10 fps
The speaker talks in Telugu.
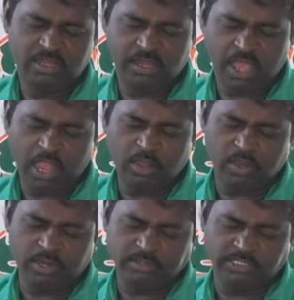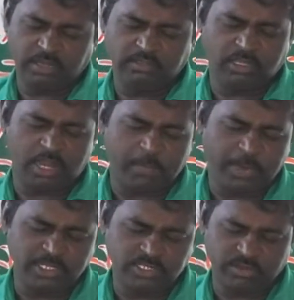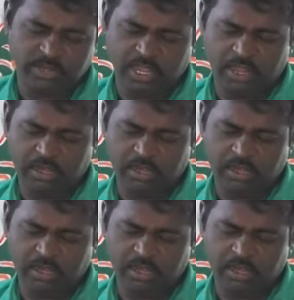నా కొరకు తను తాను అప్పగించుకున్న